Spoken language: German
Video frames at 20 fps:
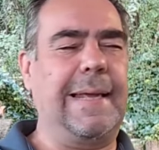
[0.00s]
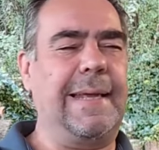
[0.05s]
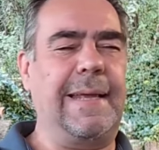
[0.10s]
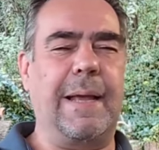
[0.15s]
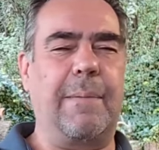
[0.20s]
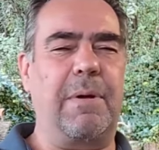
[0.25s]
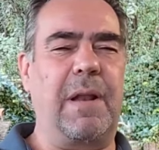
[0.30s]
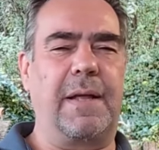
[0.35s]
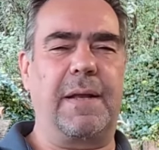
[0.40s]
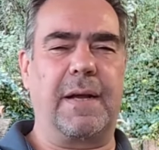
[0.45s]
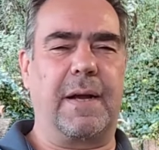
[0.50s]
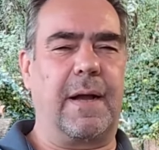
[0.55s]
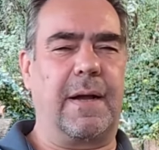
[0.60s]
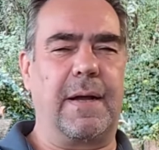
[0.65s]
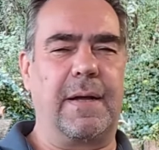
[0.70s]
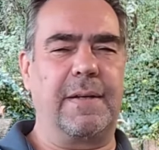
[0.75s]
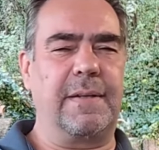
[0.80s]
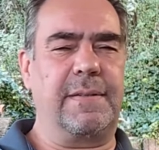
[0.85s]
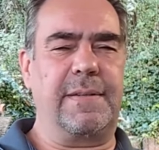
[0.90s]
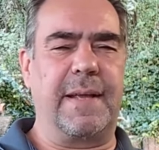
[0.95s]
ich habe leider gar
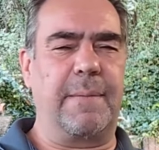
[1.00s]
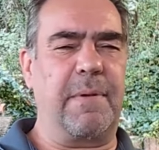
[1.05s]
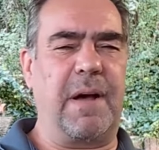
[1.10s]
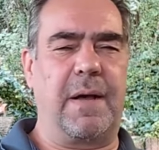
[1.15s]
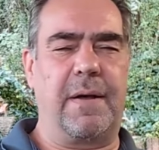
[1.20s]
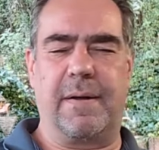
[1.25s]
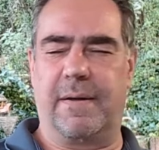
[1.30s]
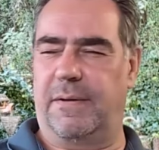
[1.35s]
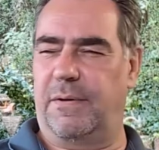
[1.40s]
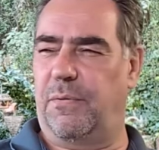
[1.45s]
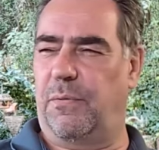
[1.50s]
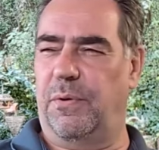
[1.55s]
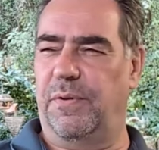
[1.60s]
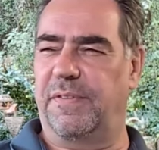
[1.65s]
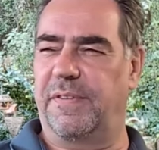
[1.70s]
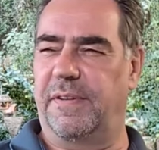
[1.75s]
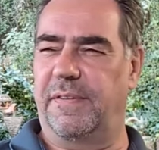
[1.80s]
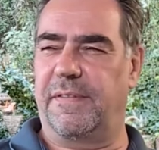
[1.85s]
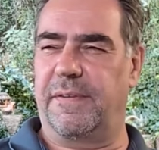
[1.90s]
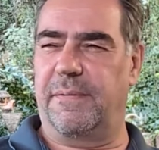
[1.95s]
kein Thema
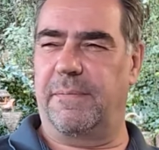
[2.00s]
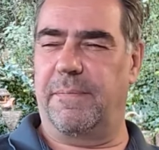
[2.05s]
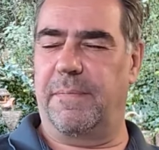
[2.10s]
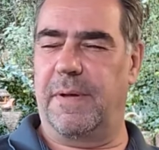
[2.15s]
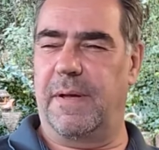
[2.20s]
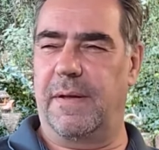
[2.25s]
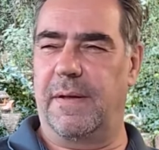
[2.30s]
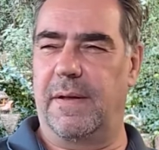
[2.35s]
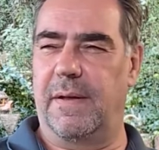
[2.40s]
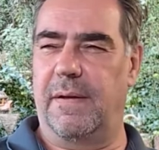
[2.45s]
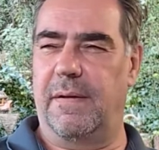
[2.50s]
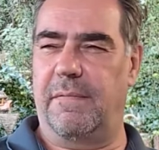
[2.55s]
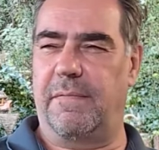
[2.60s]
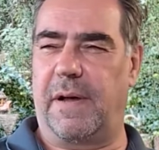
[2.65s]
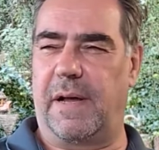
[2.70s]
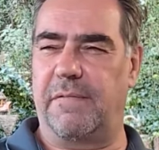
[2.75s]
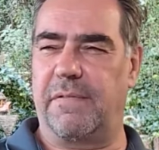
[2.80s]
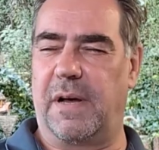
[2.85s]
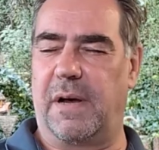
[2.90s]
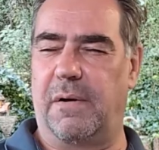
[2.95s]
groß zum
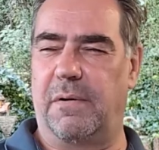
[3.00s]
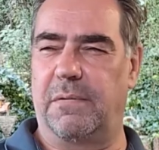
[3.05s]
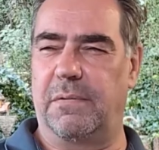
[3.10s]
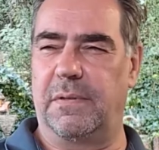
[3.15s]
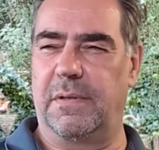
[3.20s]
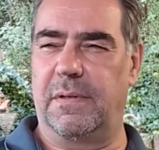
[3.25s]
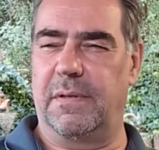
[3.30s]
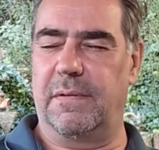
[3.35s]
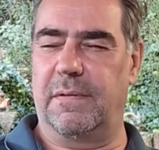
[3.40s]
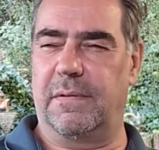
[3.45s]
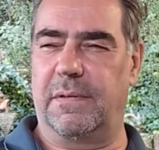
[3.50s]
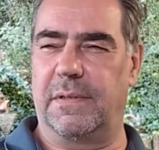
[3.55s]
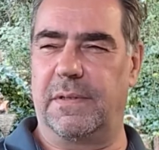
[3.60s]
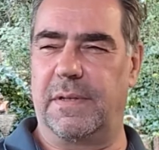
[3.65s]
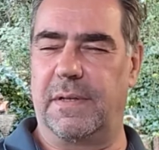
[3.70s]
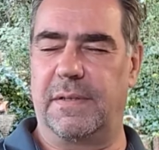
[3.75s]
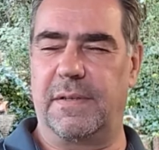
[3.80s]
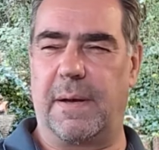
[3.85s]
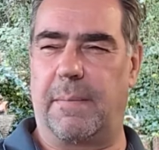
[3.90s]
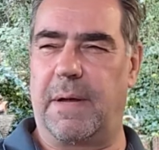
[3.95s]
Pfeife rauchen
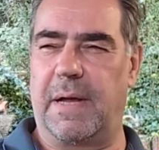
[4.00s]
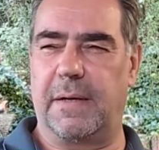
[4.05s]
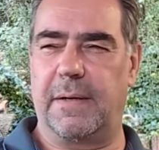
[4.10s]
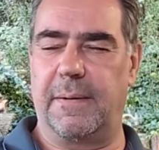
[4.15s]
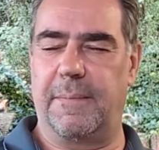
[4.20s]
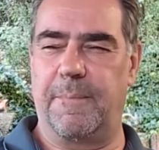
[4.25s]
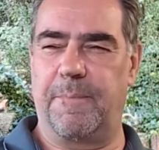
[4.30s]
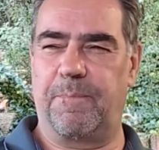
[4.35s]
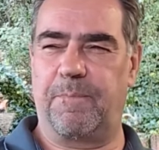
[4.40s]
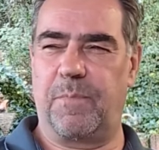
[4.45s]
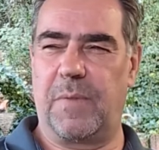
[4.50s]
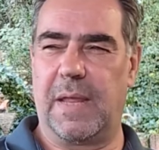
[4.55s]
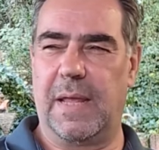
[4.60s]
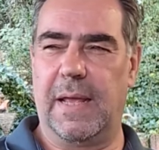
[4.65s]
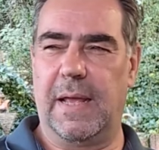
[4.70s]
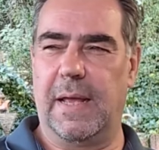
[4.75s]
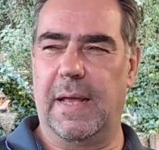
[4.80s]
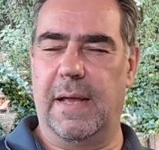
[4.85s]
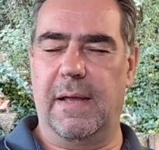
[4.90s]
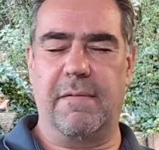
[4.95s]
und Tabak,
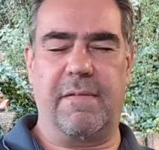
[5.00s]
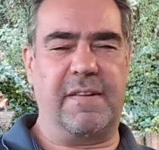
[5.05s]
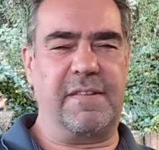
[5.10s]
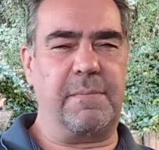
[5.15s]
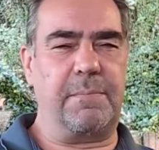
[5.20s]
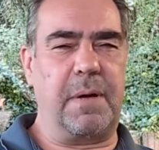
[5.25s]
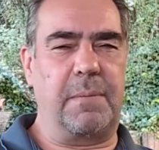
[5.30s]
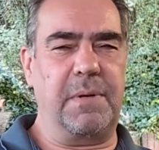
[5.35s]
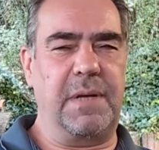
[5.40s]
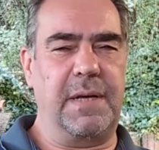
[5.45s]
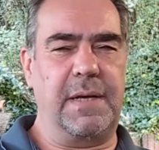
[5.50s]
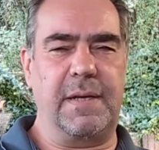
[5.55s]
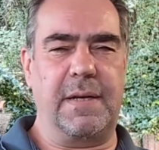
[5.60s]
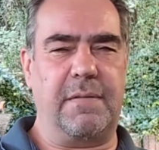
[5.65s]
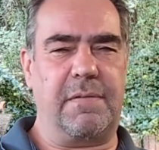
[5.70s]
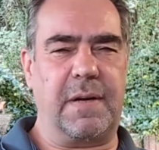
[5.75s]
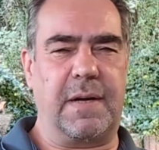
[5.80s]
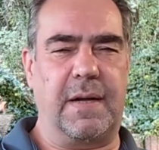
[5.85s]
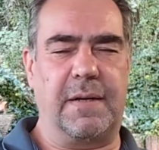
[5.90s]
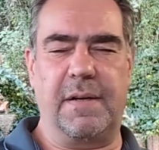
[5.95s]
weil sich bei mir in der
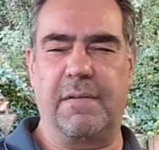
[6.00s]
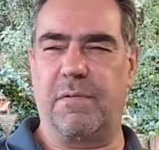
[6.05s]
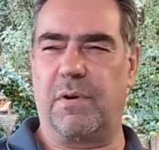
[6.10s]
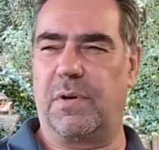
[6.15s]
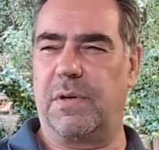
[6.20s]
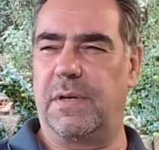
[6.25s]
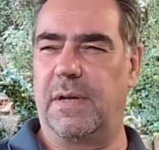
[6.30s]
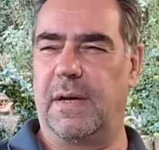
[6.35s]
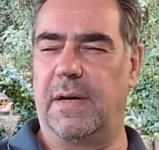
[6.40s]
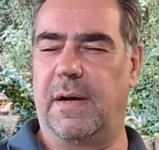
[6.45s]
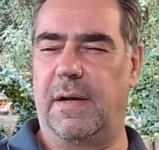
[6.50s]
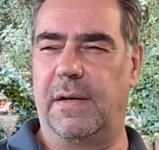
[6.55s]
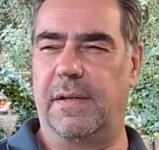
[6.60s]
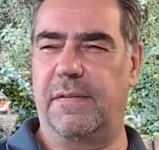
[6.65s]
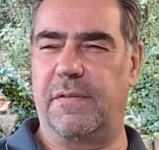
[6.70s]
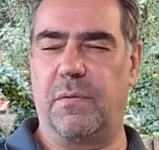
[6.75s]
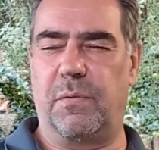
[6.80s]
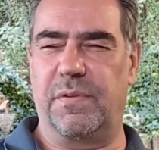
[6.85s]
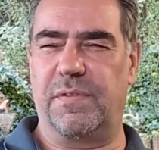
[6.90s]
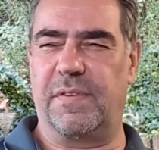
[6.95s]
vergangenen Woche da gar
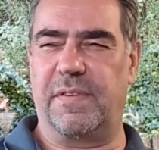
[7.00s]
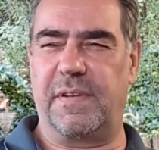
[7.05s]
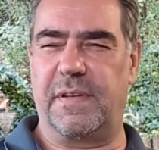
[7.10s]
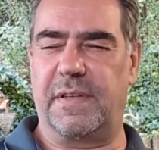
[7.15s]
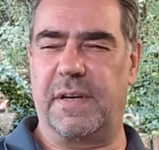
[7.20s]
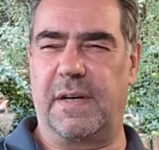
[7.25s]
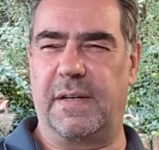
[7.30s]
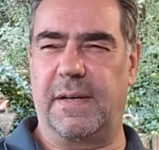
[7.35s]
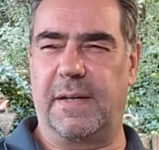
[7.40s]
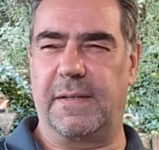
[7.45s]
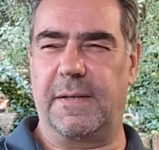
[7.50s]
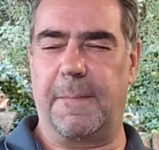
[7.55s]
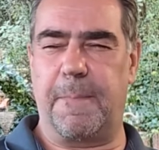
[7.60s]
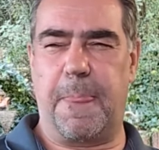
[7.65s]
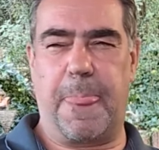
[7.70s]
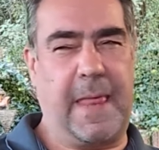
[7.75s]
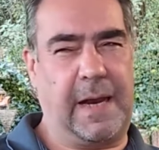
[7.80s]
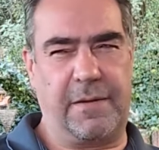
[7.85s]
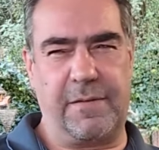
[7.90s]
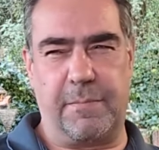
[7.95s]
nichts Großes getan hatte.
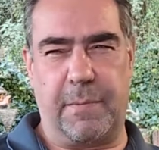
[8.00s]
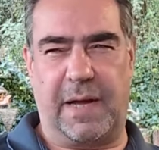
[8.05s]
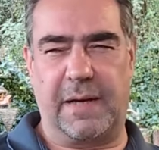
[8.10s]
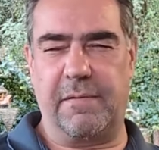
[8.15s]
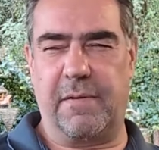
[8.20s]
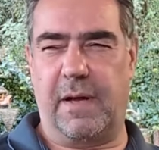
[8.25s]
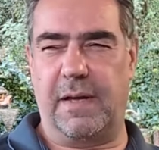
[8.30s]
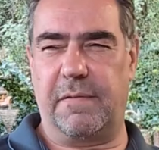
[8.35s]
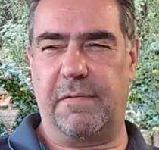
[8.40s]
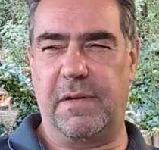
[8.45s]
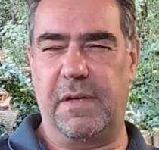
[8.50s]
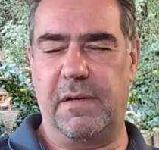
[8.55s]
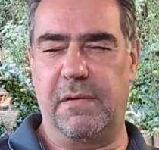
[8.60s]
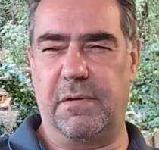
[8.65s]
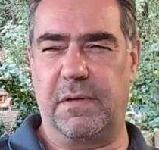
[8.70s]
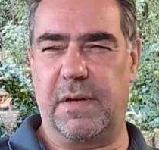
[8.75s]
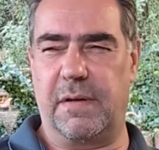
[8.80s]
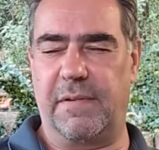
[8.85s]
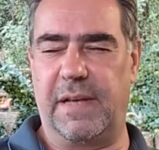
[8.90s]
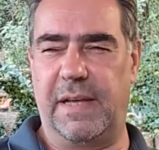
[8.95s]
Zum einen war ich viel
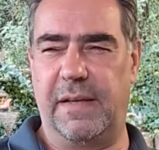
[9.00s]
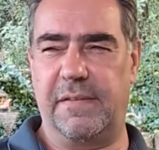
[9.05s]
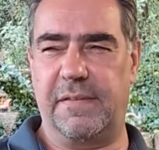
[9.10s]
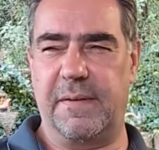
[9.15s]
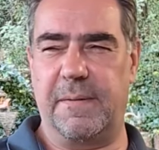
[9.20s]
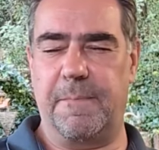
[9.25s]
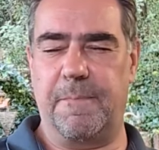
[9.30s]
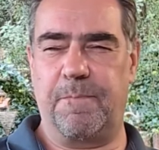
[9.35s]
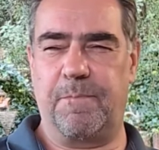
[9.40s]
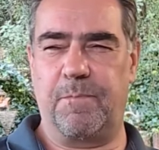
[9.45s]
unterwegs,